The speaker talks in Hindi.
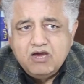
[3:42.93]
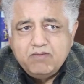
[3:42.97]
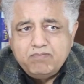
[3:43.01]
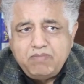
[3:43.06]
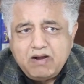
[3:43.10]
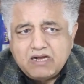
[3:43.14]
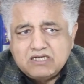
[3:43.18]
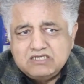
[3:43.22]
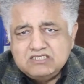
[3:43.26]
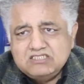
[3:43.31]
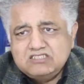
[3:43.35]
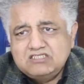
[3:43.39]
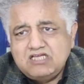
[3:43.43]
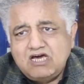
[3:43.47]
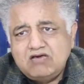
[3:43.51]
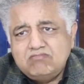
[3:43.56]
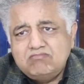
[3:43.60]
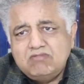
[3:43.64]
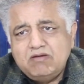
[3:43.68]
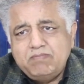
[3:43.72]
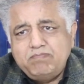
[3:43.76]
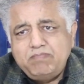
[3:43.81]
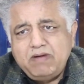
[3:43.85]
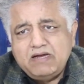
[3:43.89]
पाकिस्तान
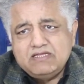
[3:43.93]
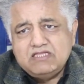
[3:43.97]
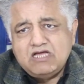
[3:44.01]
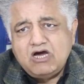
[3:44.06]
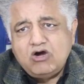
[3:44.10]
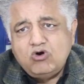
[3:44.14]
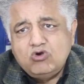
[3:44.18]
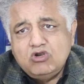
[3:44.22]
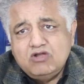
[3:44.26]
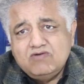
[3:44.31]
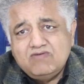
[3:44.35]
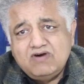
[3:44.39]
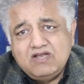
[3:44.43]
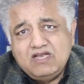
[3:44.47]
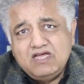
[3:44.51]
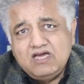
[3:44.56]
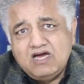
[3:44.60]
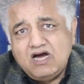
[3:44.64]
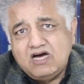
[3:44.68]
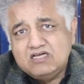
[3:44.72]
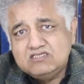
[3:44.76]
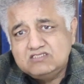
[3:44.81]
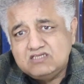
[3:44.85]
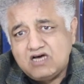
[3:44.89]
में पैदा होने वाले
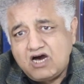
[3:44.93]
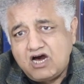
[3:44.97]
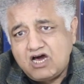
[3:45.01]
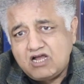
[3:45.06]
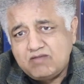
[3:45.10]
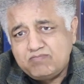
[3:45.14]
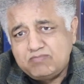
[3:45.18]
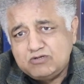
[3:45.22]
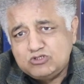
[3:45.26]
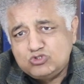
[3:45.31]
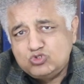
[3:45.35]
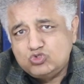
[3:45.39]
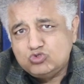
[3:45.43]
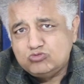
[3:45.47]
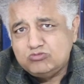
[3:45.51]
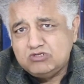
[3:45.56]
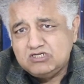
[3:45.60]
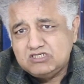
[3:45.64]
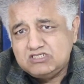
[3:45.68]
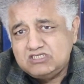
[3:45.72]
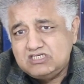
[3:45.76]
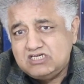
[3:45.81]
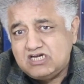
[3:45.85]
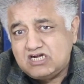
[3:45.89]
हज़ार बच्चों
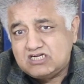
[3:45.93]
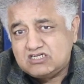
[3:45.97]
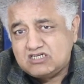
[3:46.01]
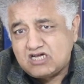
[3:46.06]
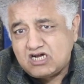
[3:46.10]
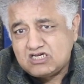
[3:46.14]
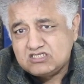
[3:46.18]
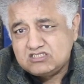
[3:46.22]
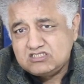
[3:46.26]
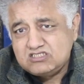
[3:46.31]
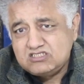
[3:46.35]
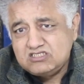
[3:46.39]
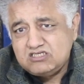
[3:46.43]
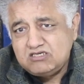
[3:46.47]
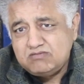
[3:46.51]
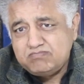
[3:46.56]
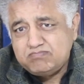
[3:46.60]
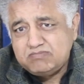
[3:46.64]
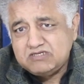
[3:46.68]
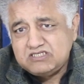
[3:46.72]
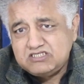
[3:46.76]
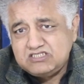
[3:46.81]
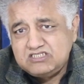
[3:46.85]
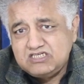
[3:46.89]
में से अट्ठासी
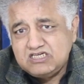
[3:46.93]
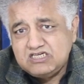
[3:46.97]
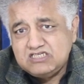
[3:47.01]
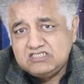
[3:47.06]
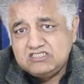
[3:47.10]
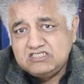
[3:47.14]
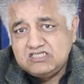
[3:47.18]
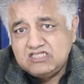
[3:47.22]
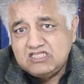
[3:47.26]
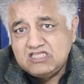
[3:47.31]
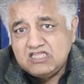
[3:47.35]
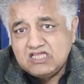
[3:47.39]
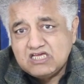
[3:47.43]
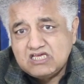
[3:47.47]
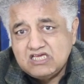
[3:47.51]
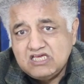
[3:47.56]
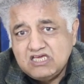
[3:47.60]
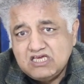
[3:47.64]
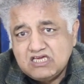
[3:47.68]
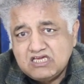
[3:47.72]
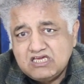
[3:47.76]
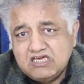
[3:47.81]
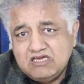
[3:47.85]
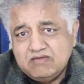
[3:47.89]
बच्चे
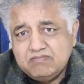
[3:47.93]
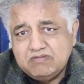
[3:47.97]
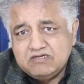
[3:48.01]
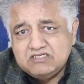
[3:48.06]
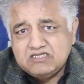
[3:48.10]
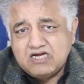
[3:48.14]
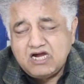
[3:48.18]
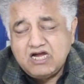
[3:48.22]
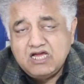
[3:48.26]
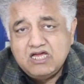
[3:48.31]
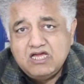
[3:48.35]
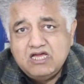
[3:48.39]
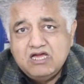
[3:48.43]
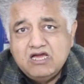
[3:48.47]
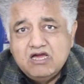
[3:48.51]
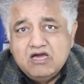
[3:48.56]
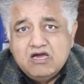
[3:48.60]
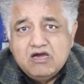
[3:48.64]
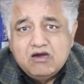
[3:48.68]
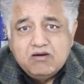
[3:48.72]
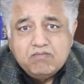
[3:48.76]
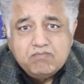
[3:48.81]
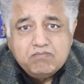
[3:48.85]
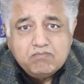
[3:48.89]
ज़िंदगी की बजाय
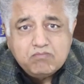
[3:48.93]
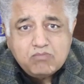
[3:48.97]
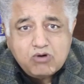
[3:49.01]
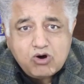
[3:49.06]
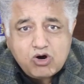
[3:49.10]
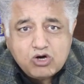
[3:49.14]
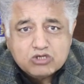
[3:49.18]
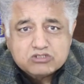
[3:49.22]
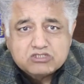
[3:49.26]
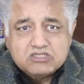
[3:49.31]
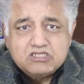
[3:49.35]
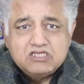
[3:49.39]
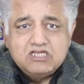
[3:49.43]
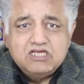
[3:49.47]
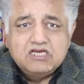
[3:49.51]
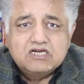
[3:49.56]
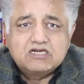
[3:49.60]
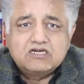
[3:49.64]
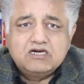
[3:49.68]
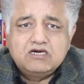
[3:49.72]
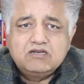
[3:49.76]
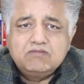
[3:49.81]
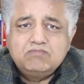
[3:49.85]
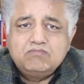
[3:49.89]
मौत
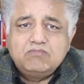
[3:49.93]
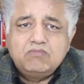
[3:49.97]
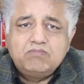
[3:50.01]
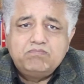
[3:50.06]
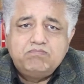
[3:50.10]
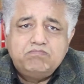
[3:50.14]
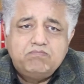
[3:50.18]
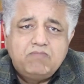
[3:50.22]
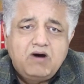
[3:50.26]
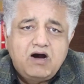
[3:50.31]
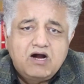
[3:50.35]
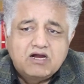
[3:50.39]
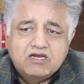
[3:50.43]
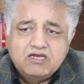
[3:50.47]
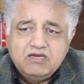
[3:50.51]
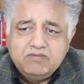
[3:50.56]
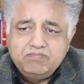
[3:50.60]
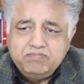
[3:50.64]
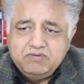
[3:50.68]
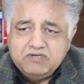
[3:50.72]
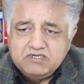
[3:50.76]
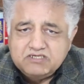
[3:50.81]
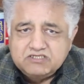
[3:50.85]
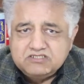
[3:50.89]
लेकर माँ के
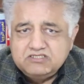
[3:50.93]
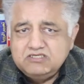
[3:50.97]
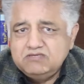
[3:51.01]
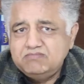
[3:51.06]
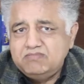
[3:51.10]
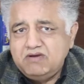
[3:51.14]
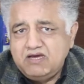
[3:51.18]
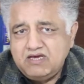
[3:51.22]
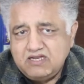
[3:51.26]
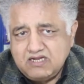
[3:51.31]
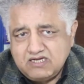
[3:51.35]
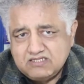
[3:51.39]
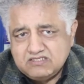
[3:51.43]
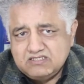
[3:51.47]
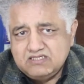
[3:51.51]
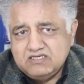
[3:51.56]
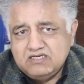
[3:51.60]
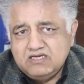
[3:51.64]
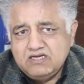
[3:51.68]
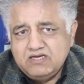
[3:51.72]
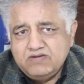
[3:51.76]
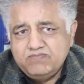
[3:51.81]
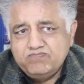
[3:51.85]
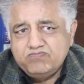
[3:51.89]
पेट से बहराते
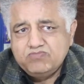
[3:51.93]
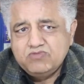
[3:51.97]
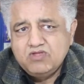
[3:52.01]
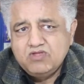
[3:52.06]
हैं